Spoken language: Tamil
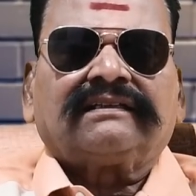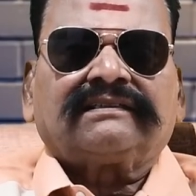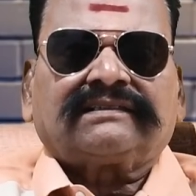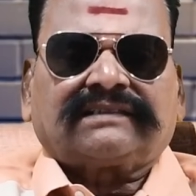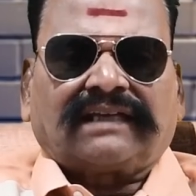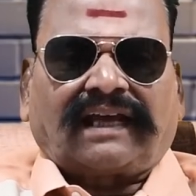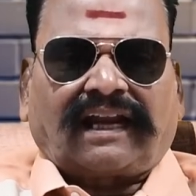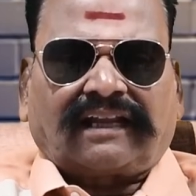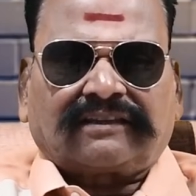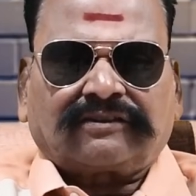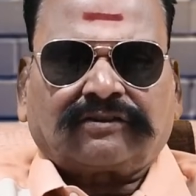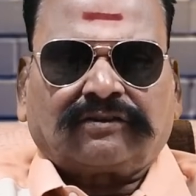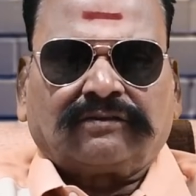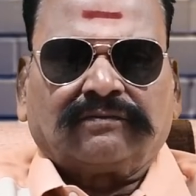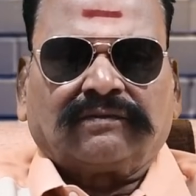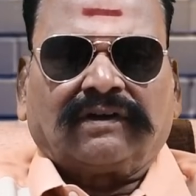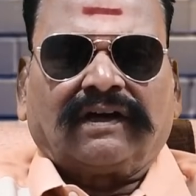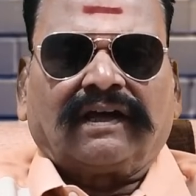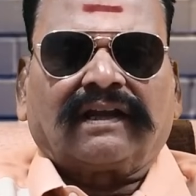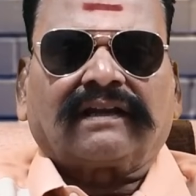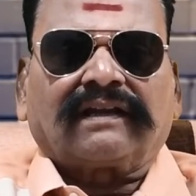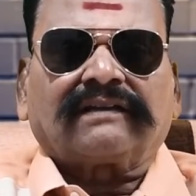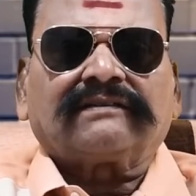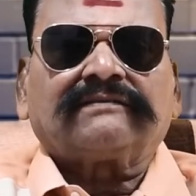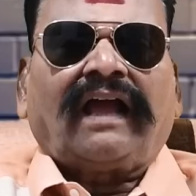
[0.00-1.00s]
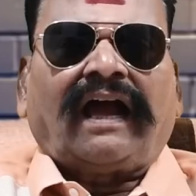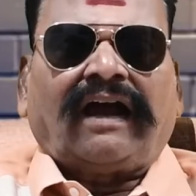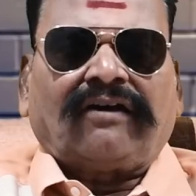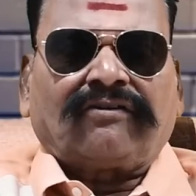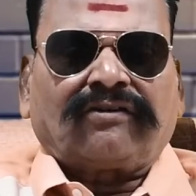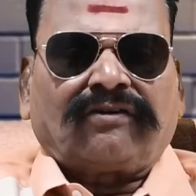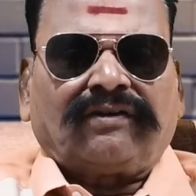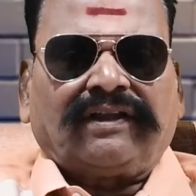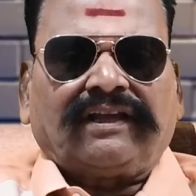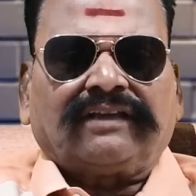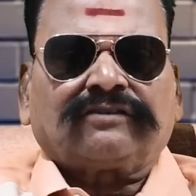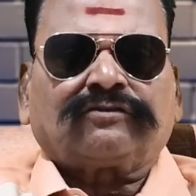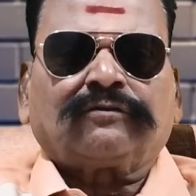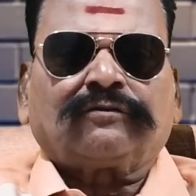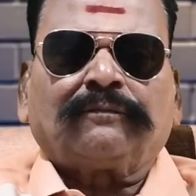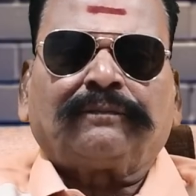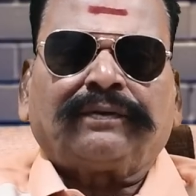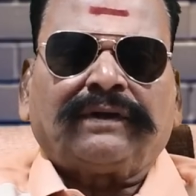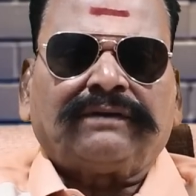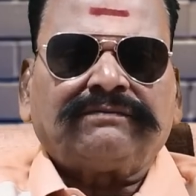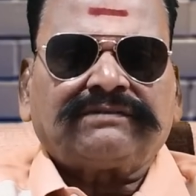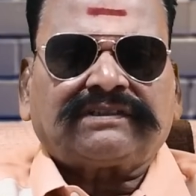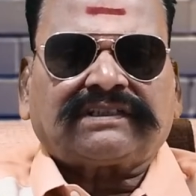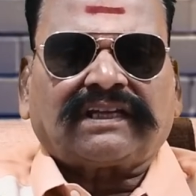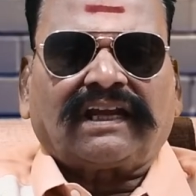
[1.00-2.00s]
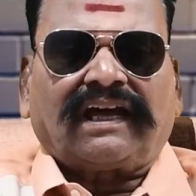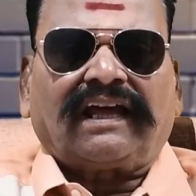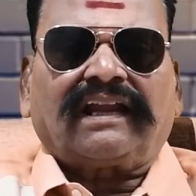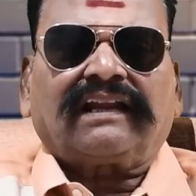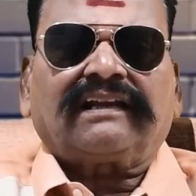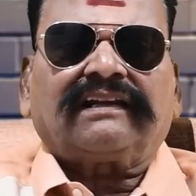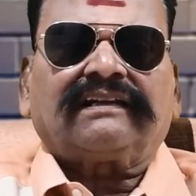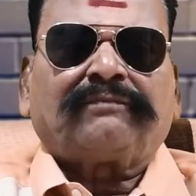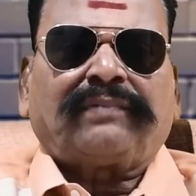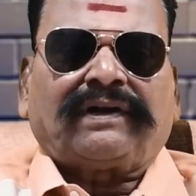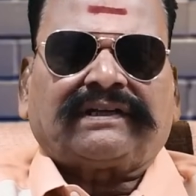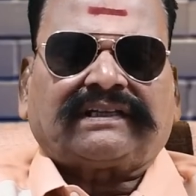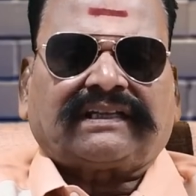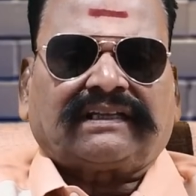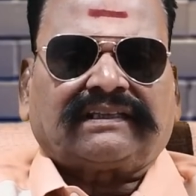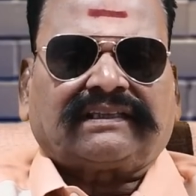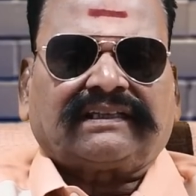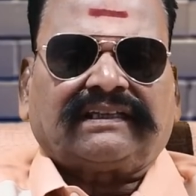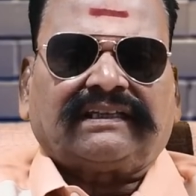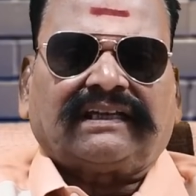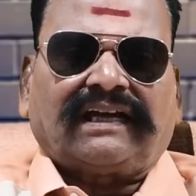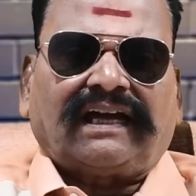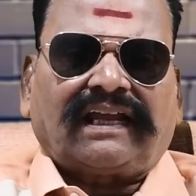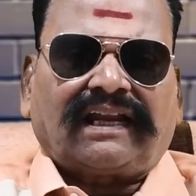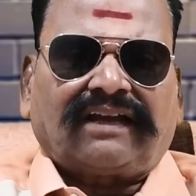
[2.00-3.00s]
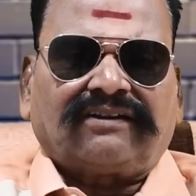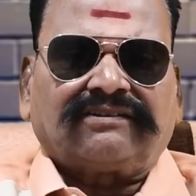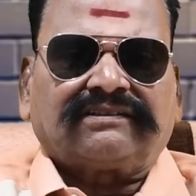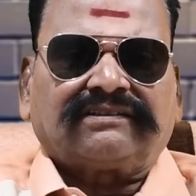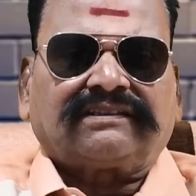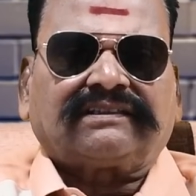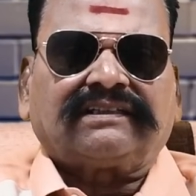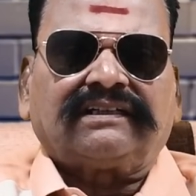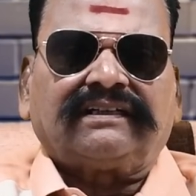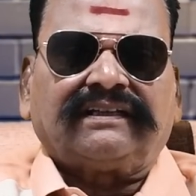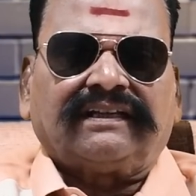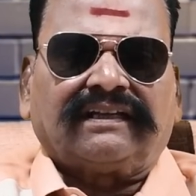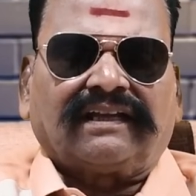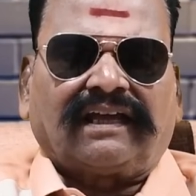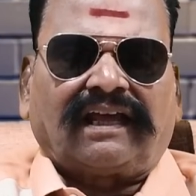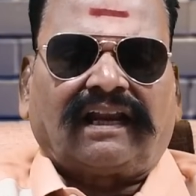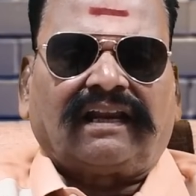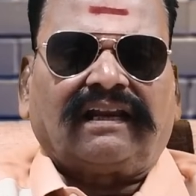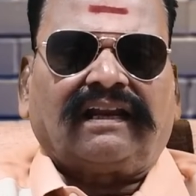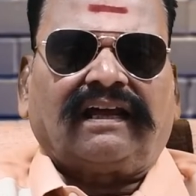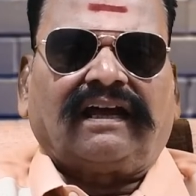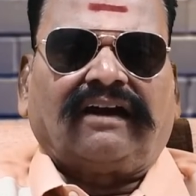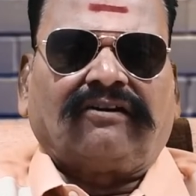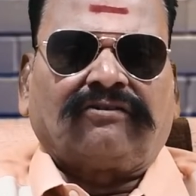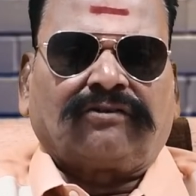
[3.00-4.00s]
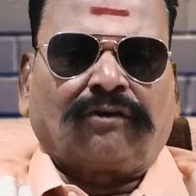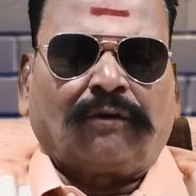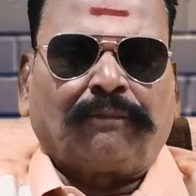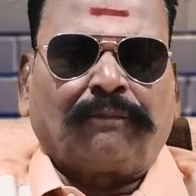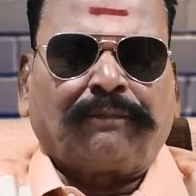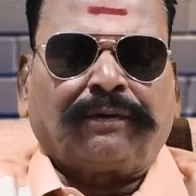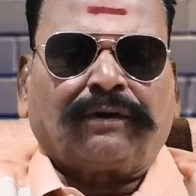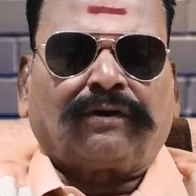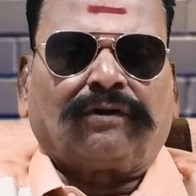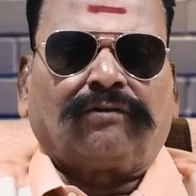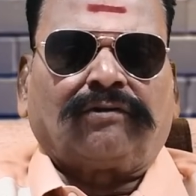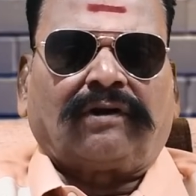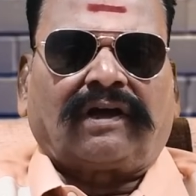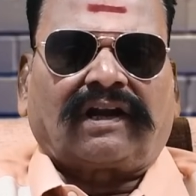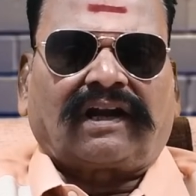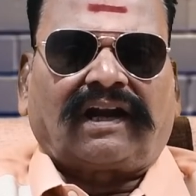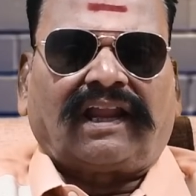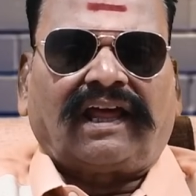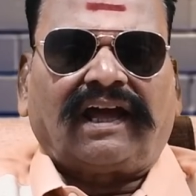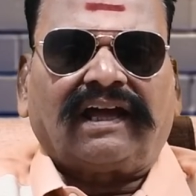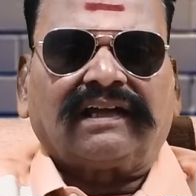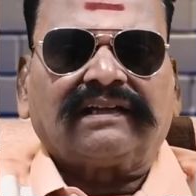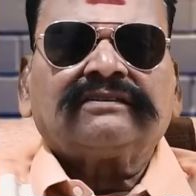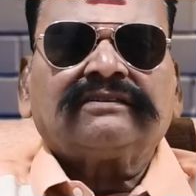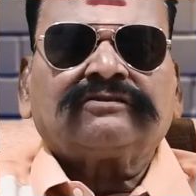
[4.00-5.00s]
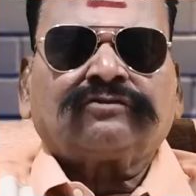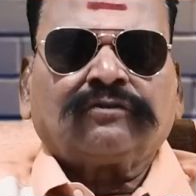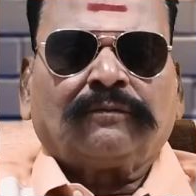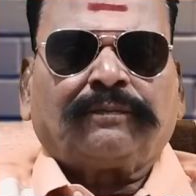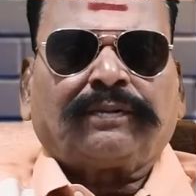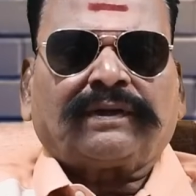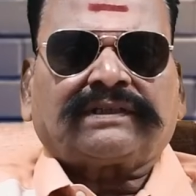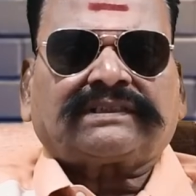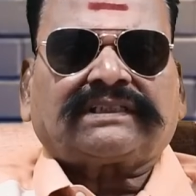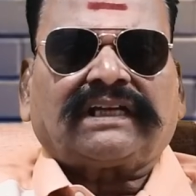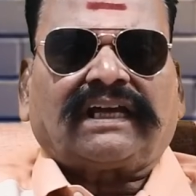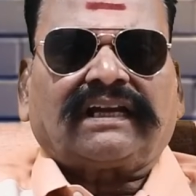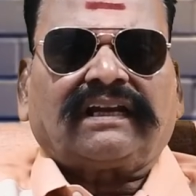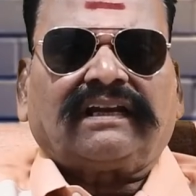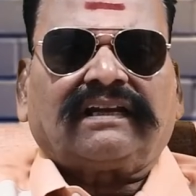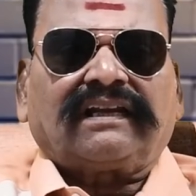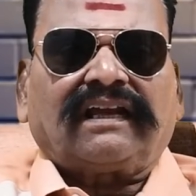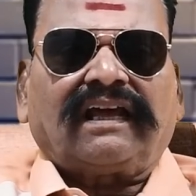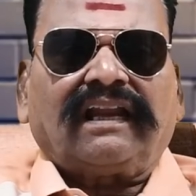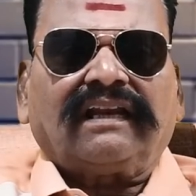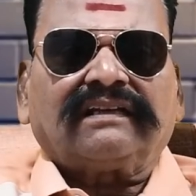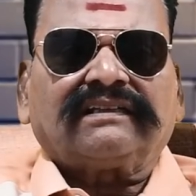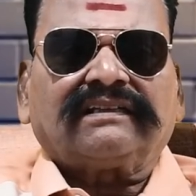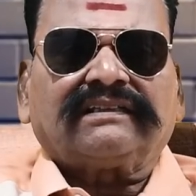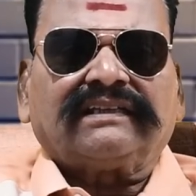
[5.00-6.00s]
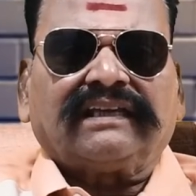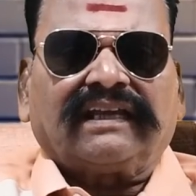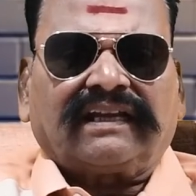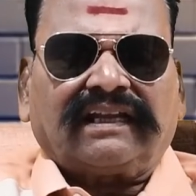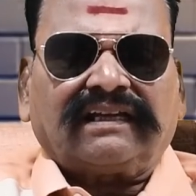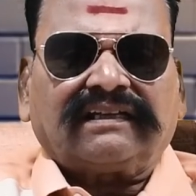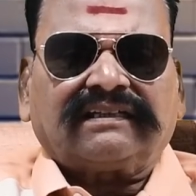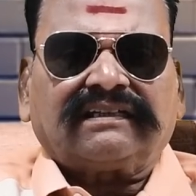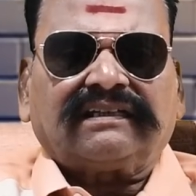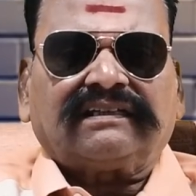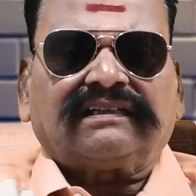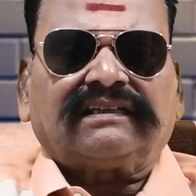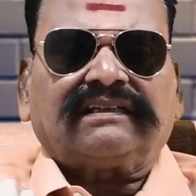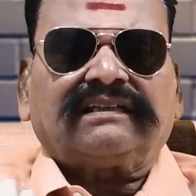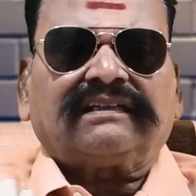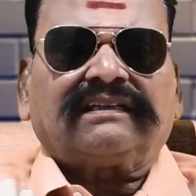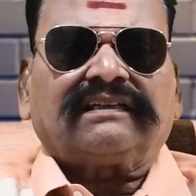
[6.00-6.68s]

சரத்குமார் அவருடைய சுப்ரீம் ஸ்டார் பட்டத்தை யாராவது திருடினால் அவர் ஒப்புக்கொள்வார்களா சூப்பர் ஸ்டார் என்றால் எனக்கு